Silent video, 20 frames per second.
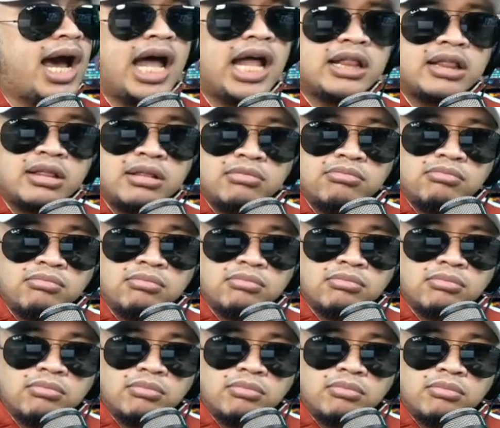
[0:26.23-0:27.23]
At
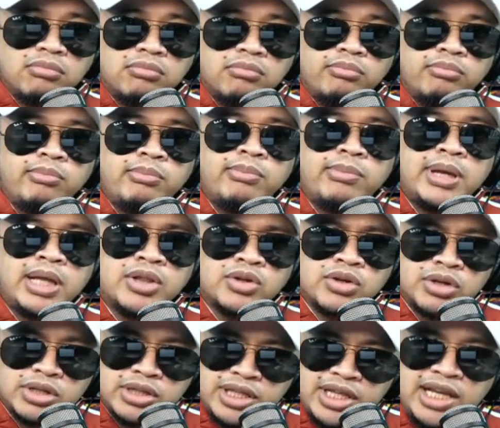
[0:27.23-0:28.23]

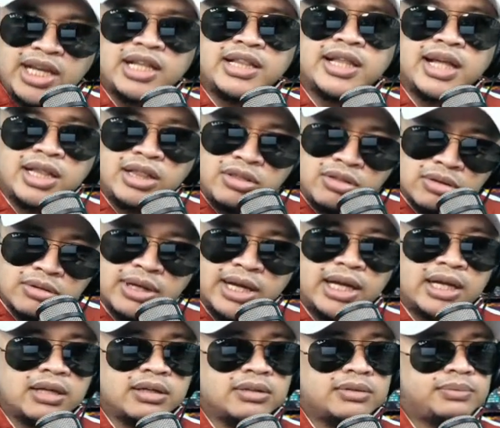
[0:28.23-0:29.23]
minor de edad to
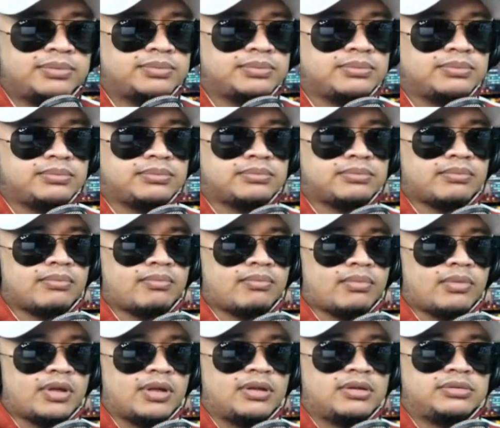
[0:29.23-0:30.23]
ha? laban
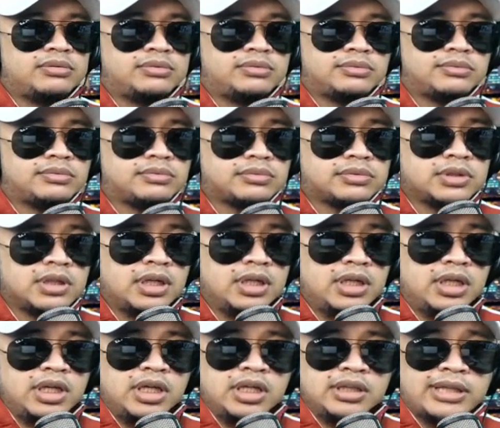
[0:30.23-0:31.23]
natin lahat
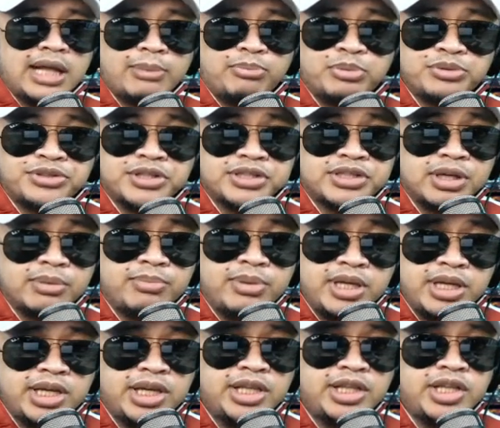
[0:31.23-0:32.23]
Tapos
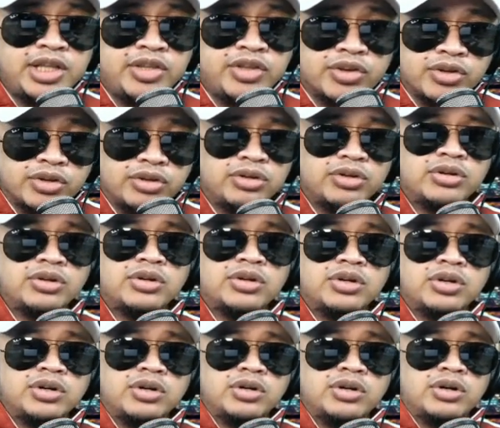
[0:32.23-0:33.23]
sasabihin ninyo
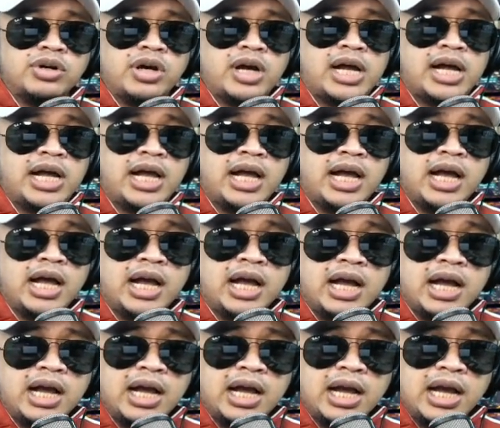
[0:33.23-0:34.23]
Ha?
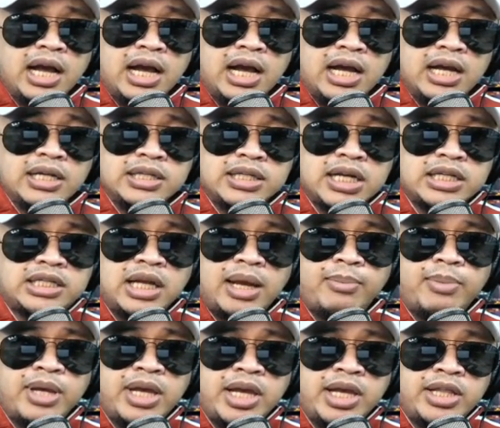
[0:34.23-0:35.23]

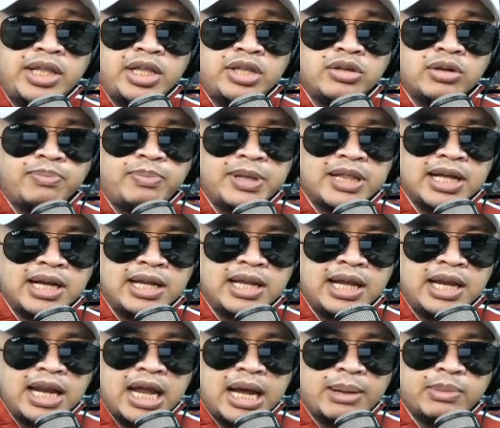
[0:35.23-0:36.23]
Sasabihin ninyo
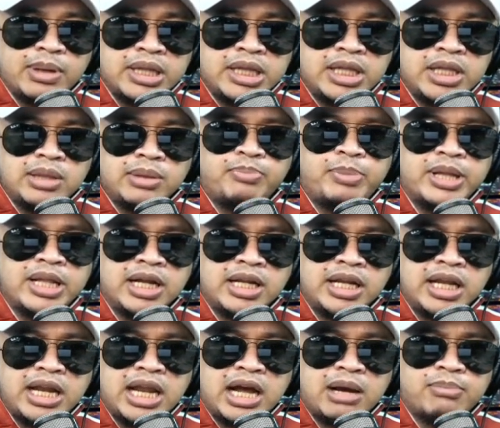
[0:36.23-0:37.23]
pinaglalaman
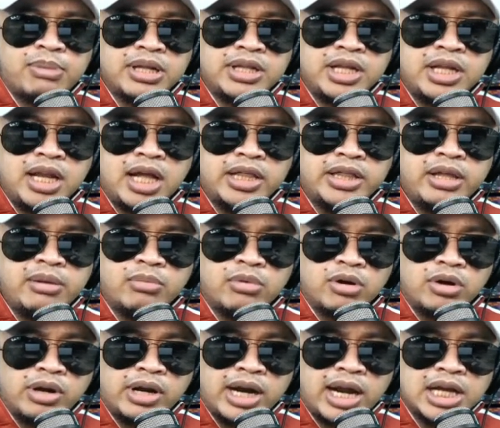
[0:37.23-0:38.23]
pinaglalaban nila
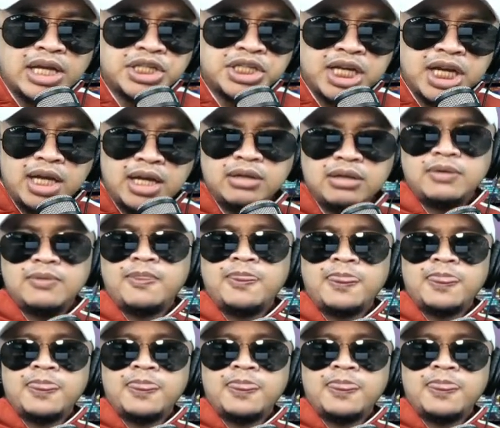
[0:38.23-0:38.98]
demokrasya?